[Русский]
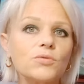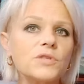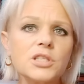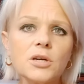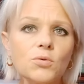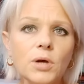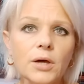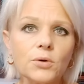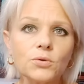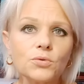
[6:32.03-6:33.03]
тут все
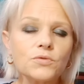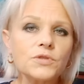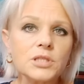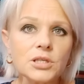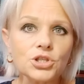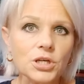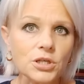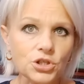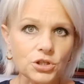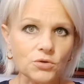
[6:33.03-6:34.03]
гуляют, тут все
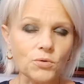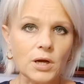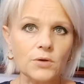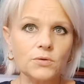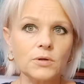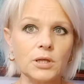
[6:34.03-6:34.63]
женщины гуляют,